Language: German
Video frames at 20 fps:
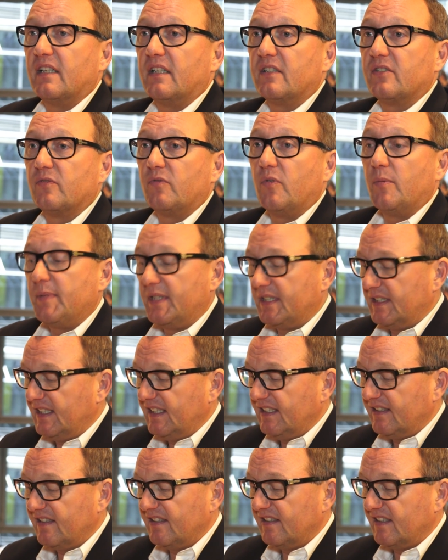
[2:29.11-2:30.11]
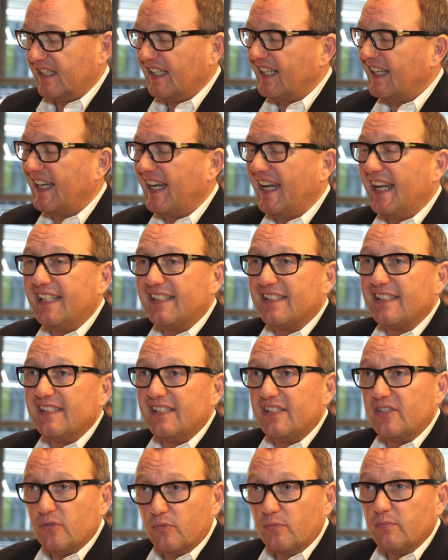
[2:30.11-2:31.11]
also wo man diese Geräte
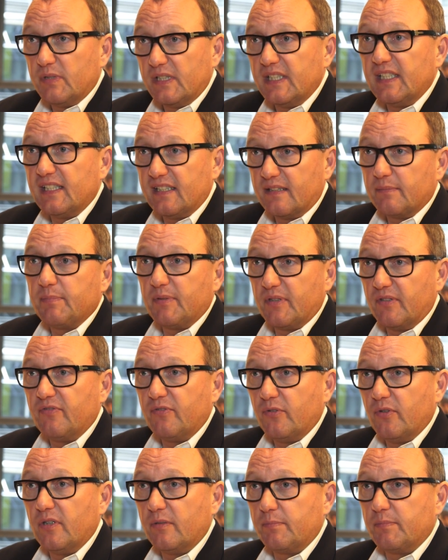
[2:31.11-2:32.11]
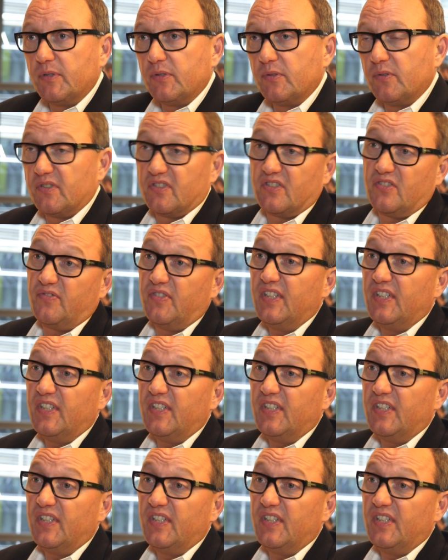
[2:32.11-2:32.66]
nicht unbedingt preferred benutzt.